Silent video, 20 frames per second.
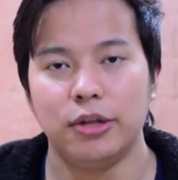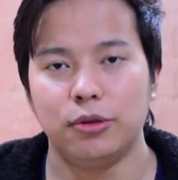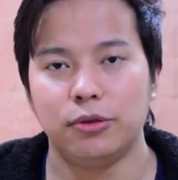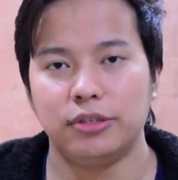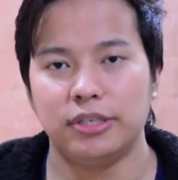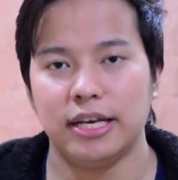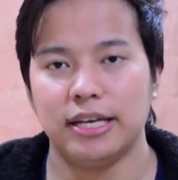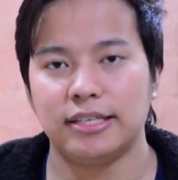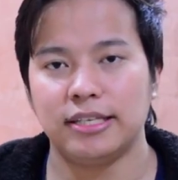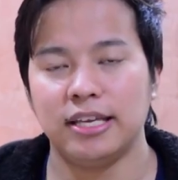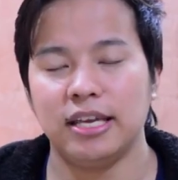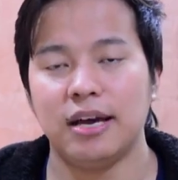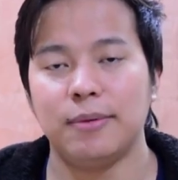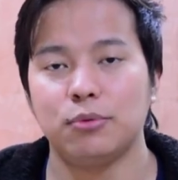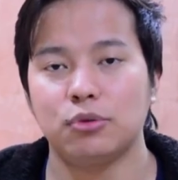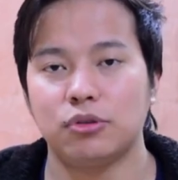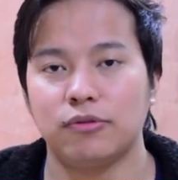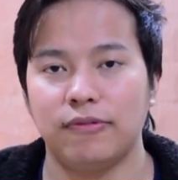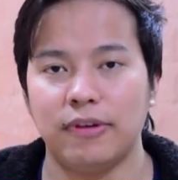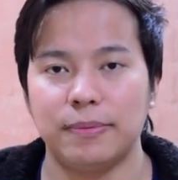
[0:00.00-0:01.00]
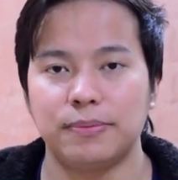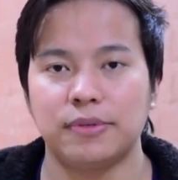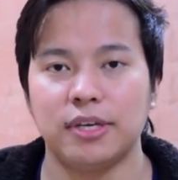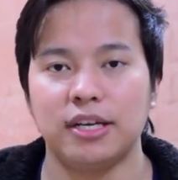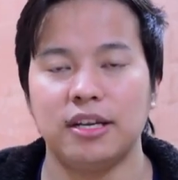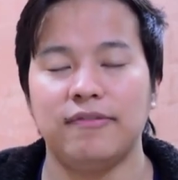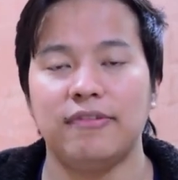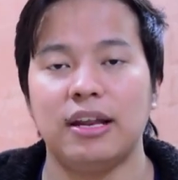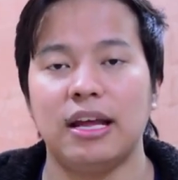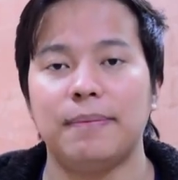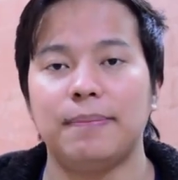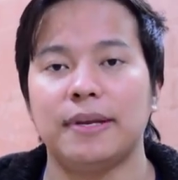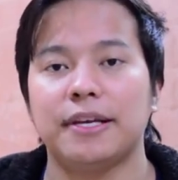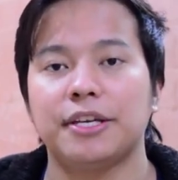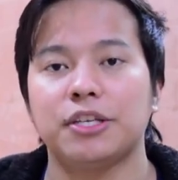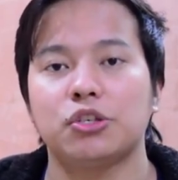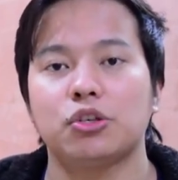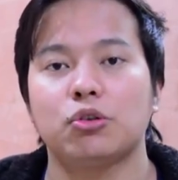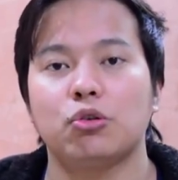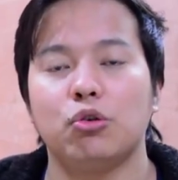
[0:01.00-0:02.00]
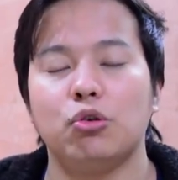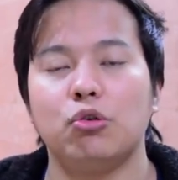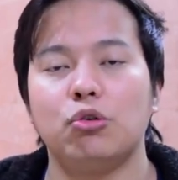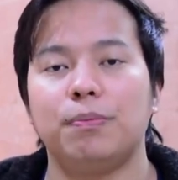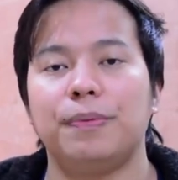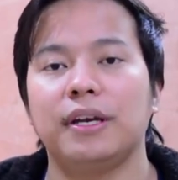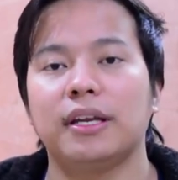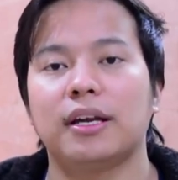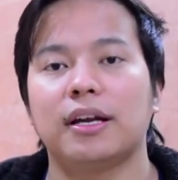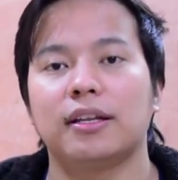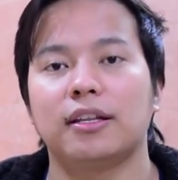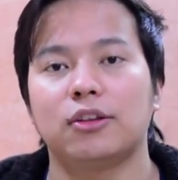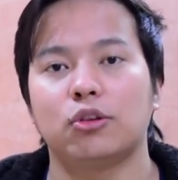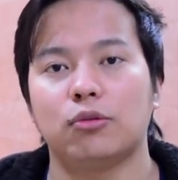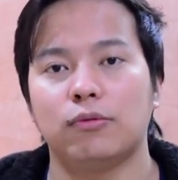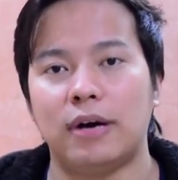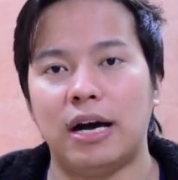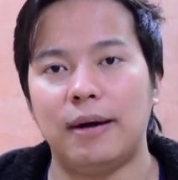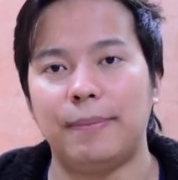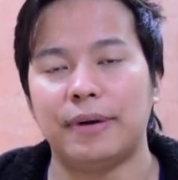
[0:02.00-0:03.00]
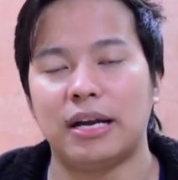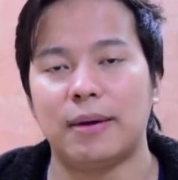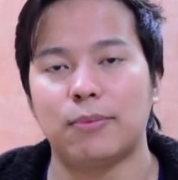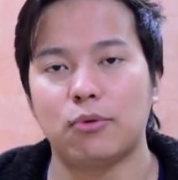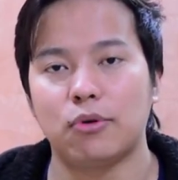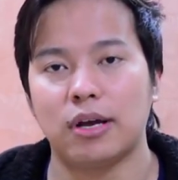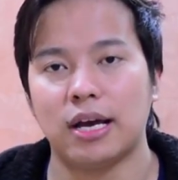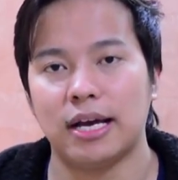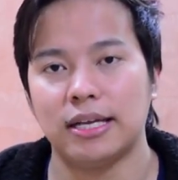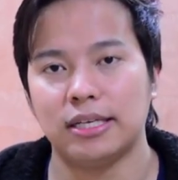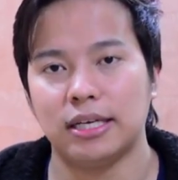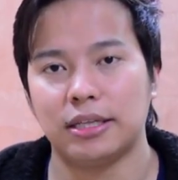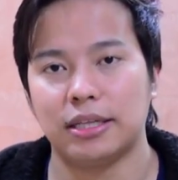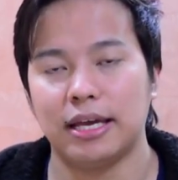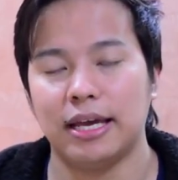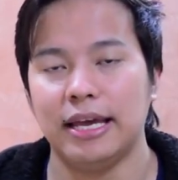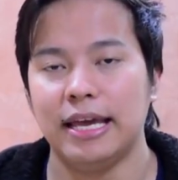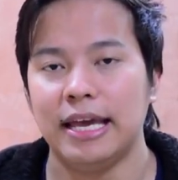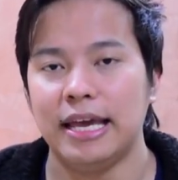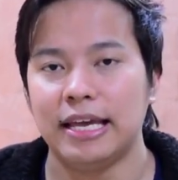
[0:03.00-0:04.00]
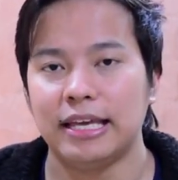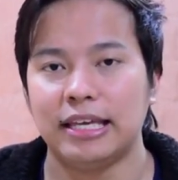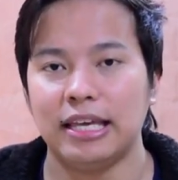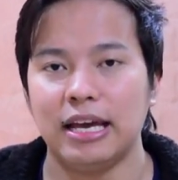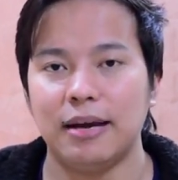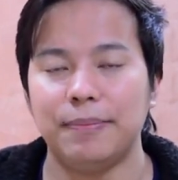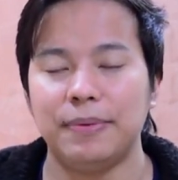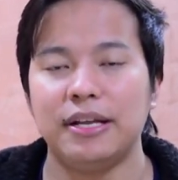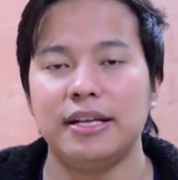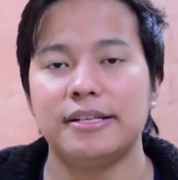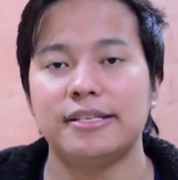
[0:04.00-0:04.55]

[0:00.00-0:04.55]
तो जैसे ही आप उस वेबसाइट या फिर एप्लीकेशन को ओपन करते हैं तो वहाँ पर आपको कहा जाता है कि अपने